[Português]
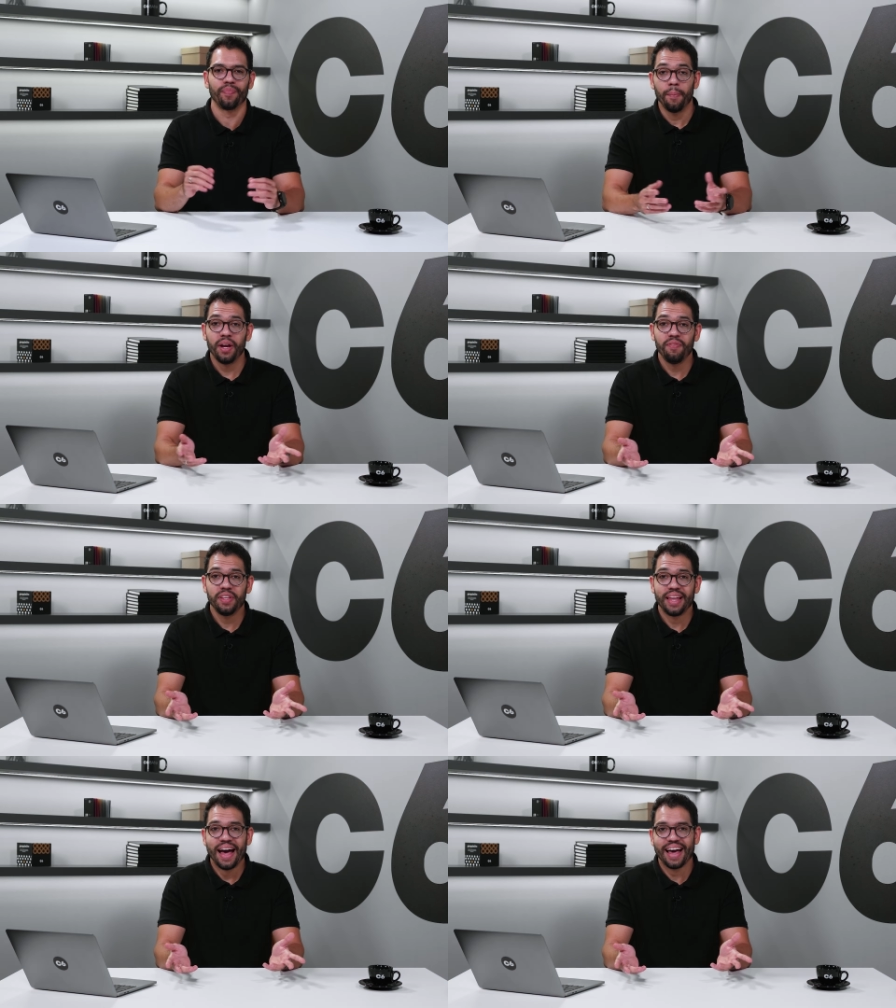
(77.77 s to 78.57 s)
Para
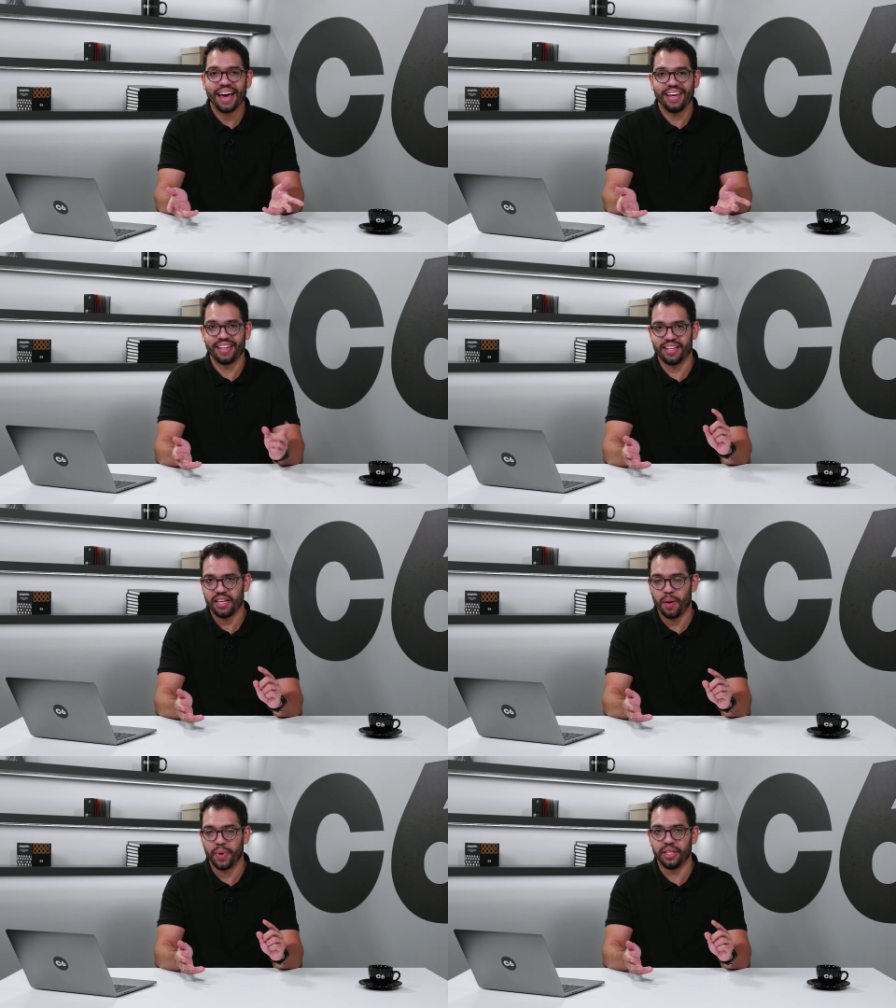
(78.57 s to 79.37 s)
evitar cair
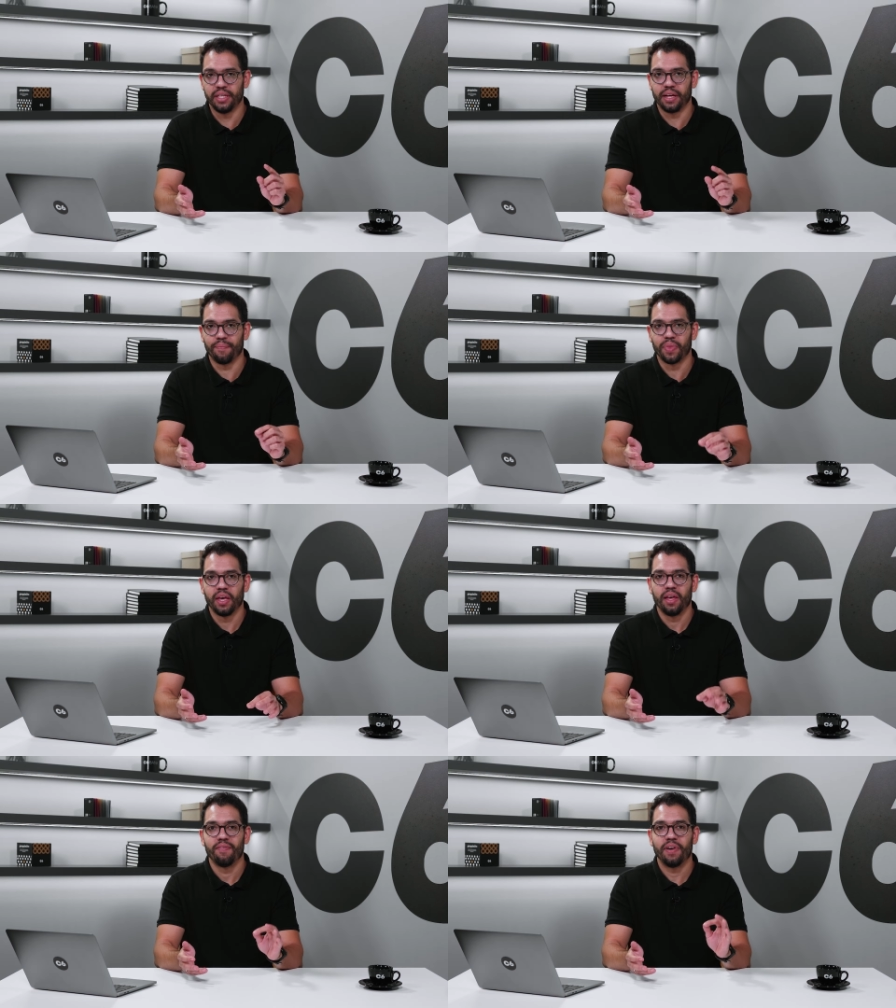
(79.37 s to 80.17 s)
nessa armadilha,
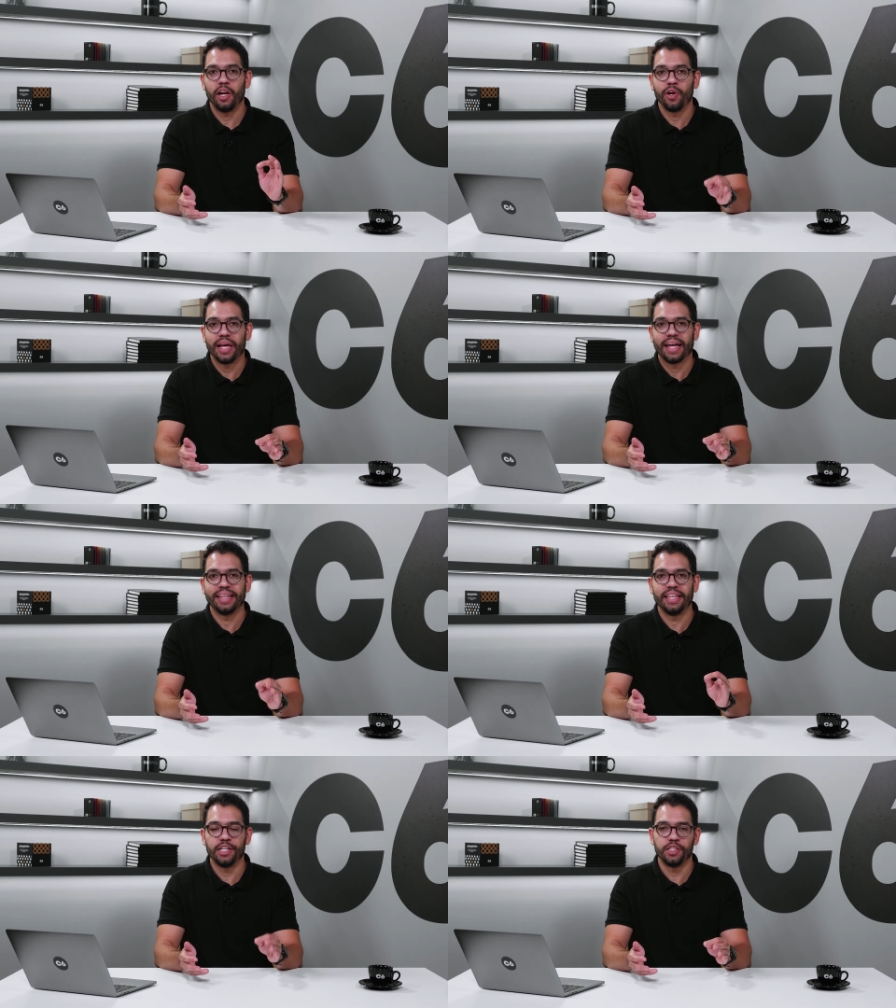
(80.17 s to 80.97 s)
vale olhar
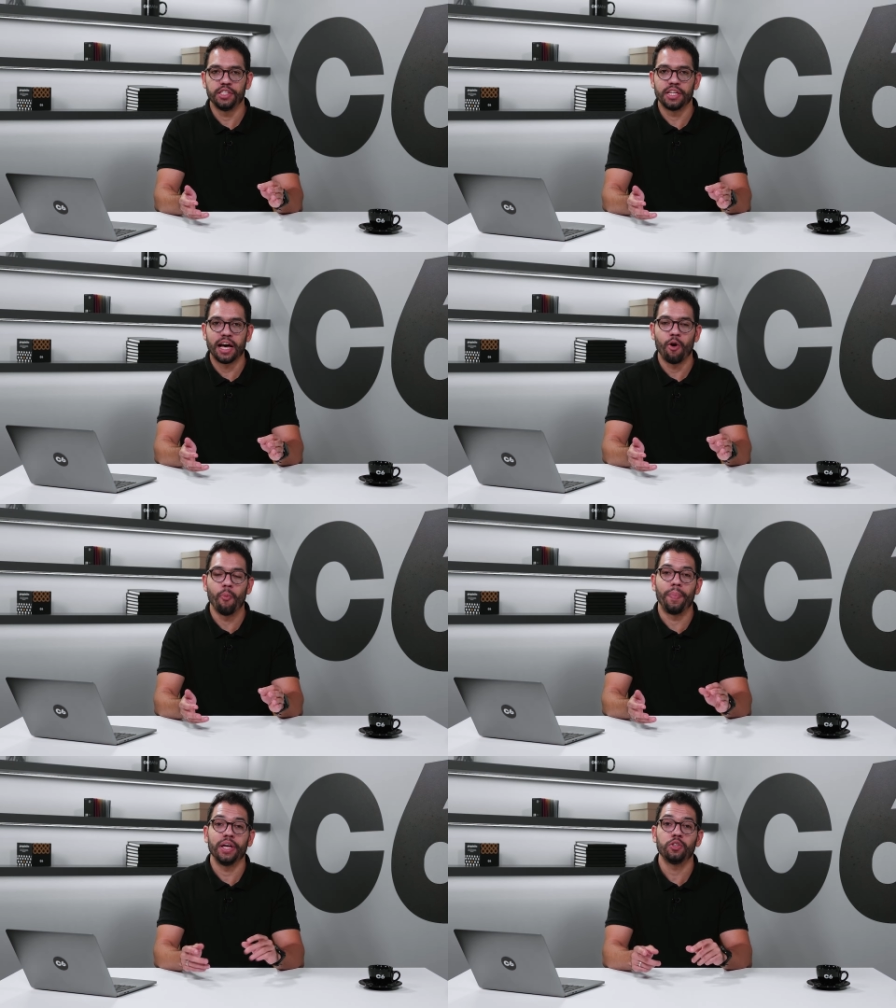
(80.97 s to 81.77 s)
desde já o
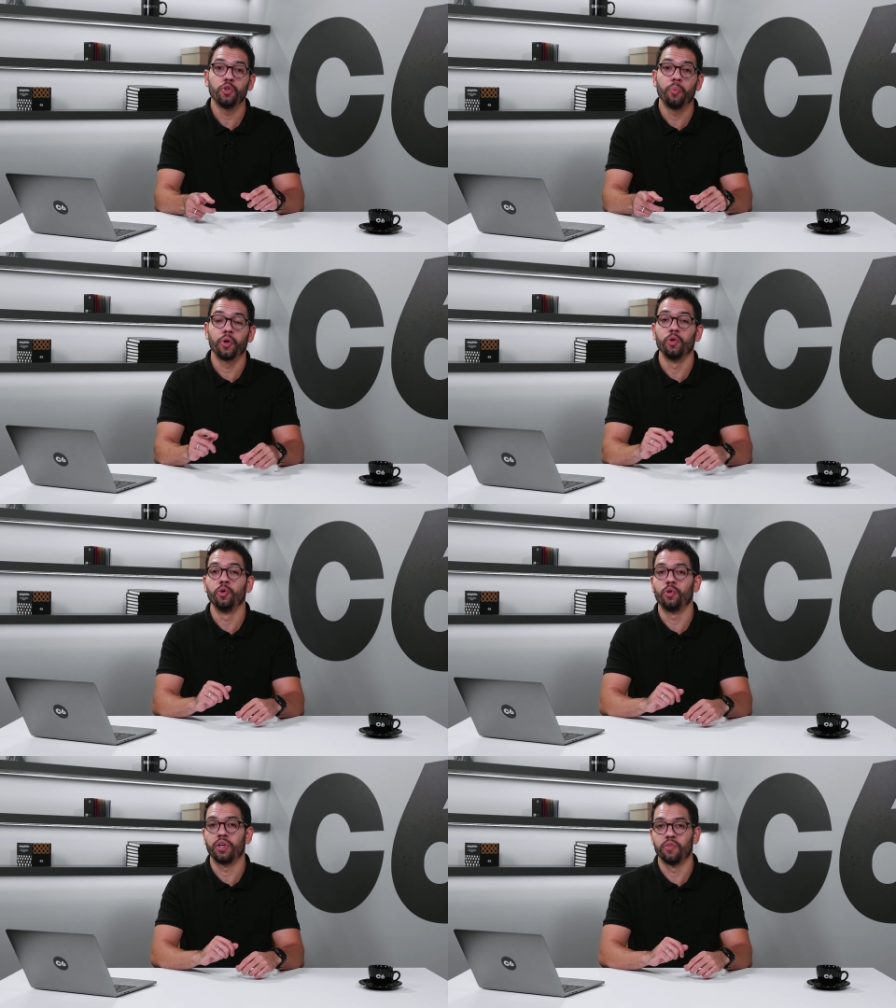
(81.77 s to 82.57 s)
preço do
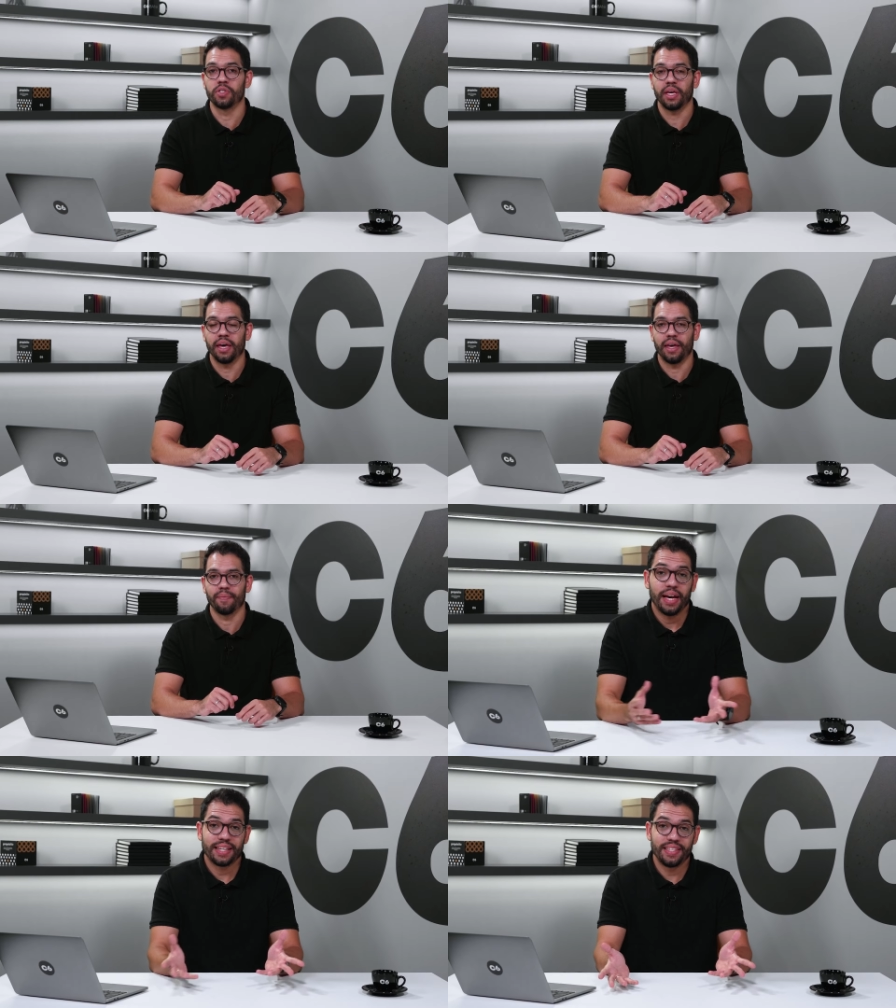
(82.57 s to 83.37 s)
produto que você quer.
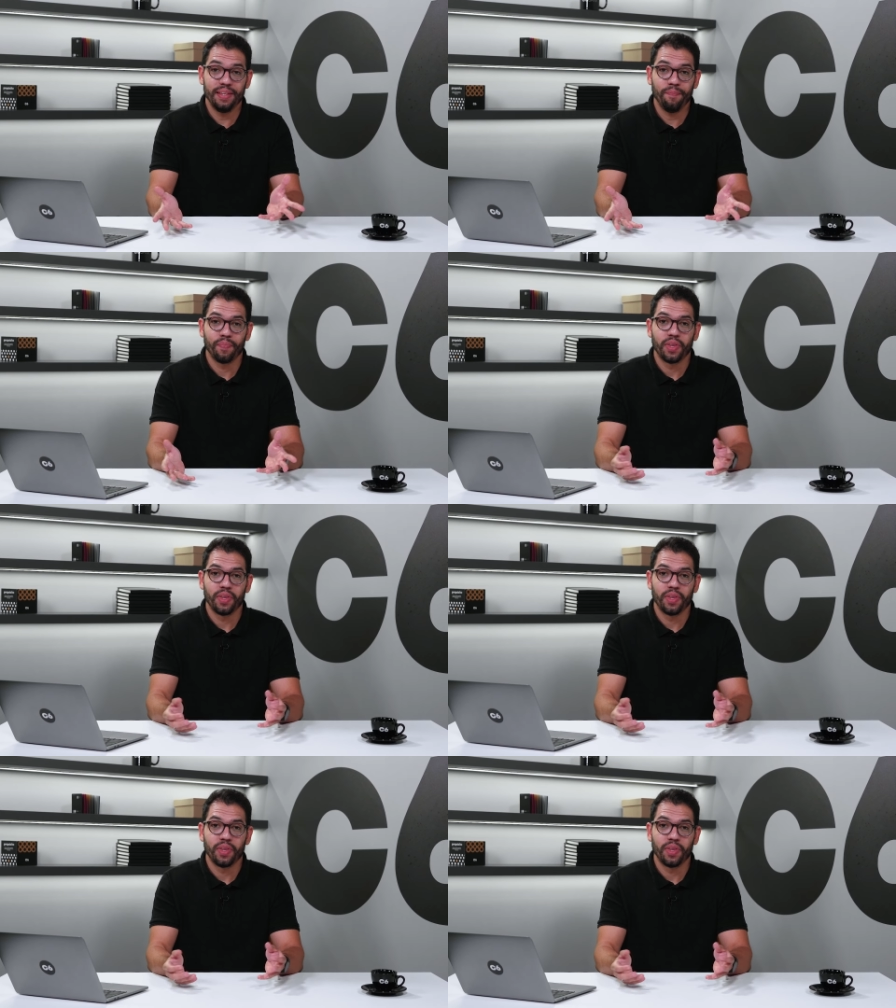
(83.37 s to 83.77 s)
Assim,